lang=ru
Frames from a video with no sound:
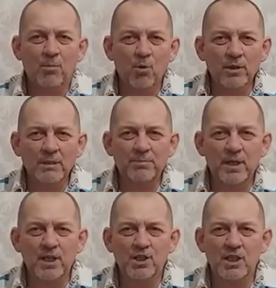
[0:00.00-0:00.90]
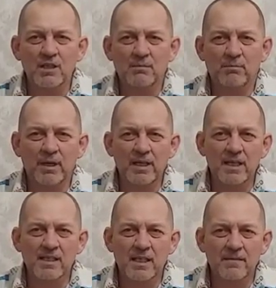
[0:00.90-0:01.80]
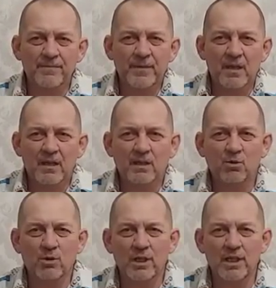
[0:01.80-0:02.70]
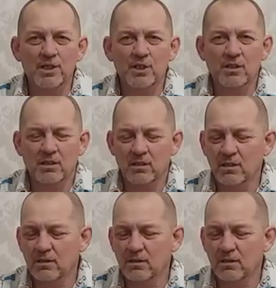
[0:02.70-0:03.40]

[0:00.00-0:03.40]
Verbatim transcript: Полный перечень болезней, которые лечит